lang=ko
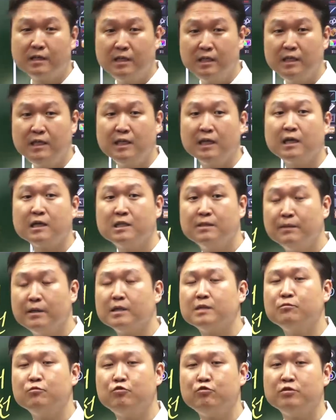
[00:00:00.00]
길이가
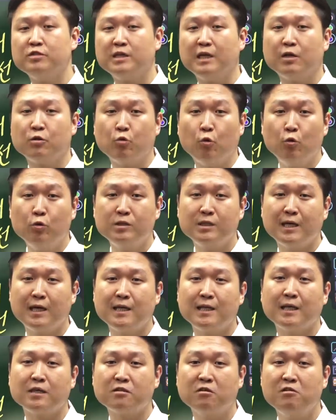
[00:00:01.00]
그만큼 줄어드니까
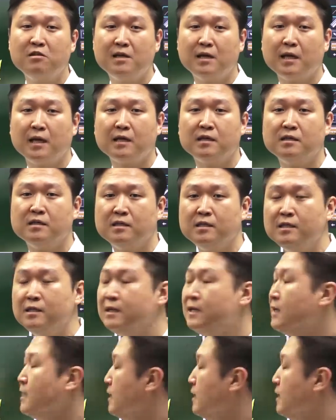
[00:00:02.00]
동량이나 철량의 크기를